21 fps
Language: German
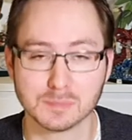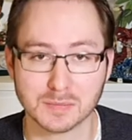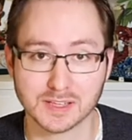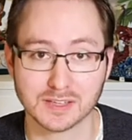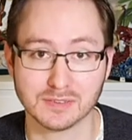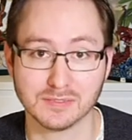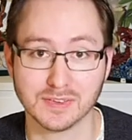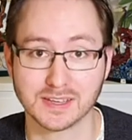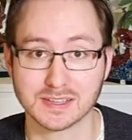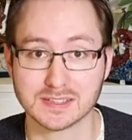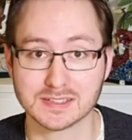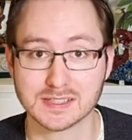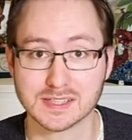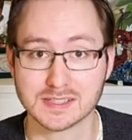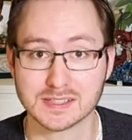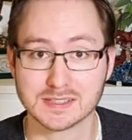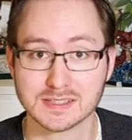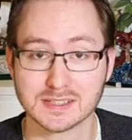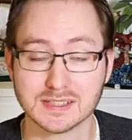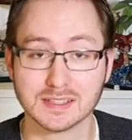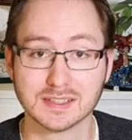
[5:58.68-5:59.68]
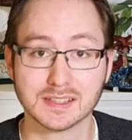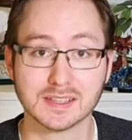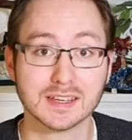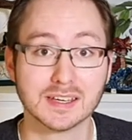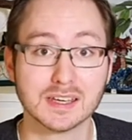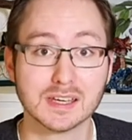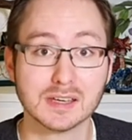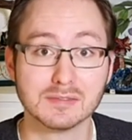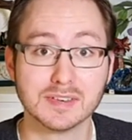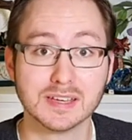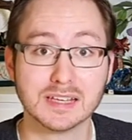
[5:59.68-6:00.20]
Blech weggesetzt sind,
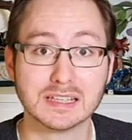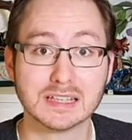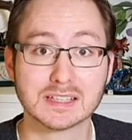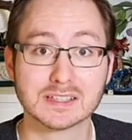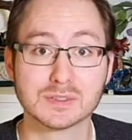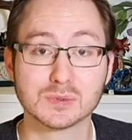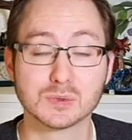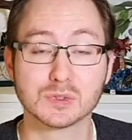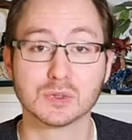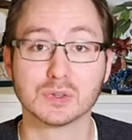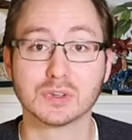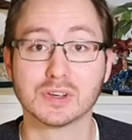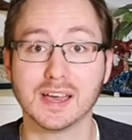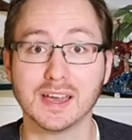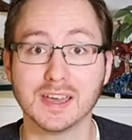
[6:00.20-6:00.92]
fehlt jetzt nur noch